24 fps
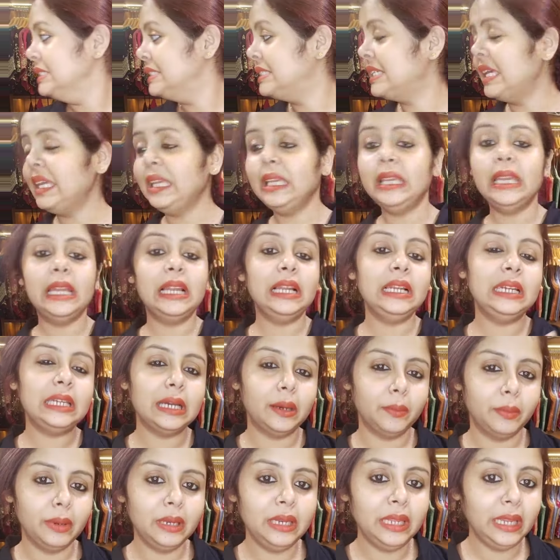সিঙ্গেল
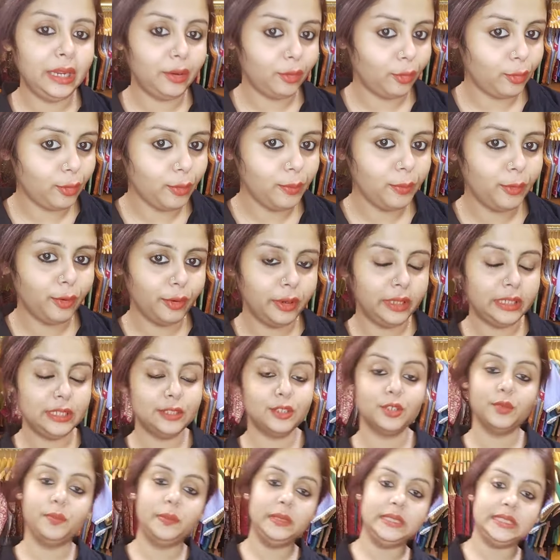ডাবল এরকম করে
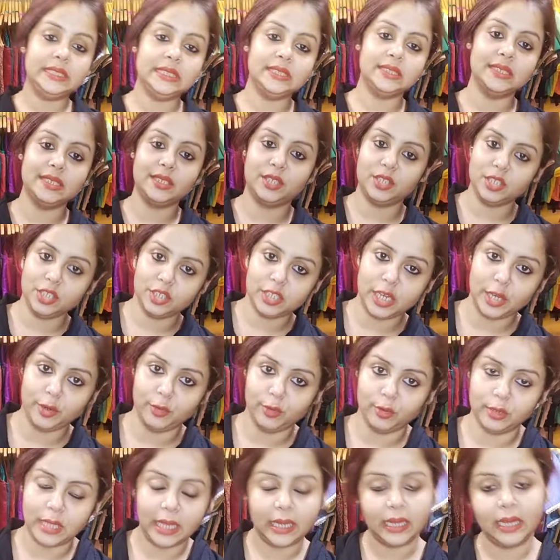কিছু পিসেস এসছে সেগুলো
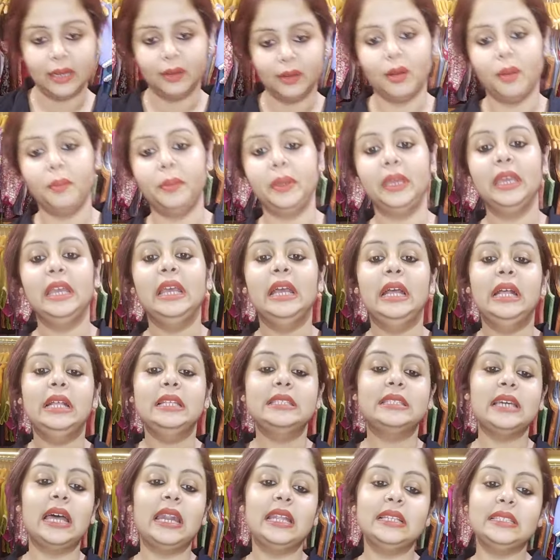দেখানো হবে
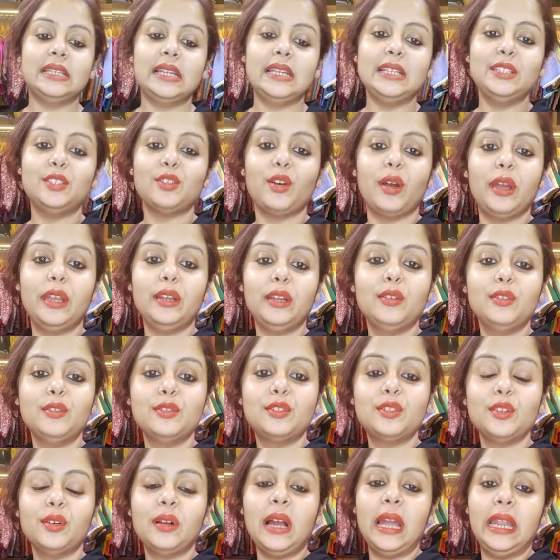যারা যারা জয়েন
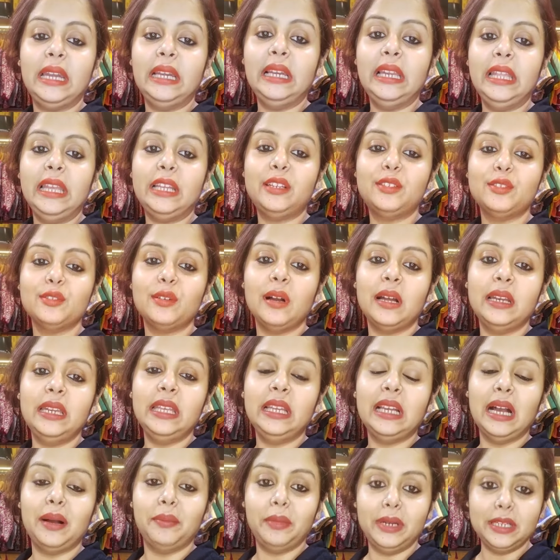করছো কাইন্ডলি একটুখানি
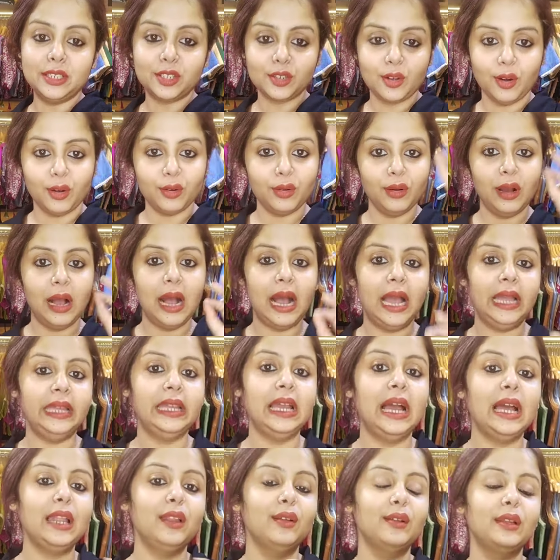কমেন্টস করো হাই
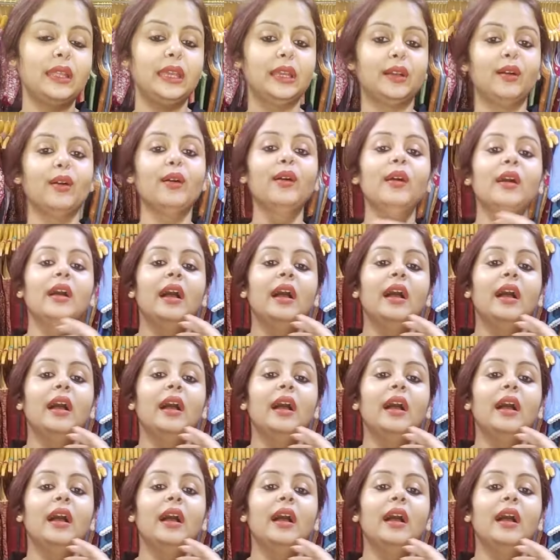হ্যালো লেখো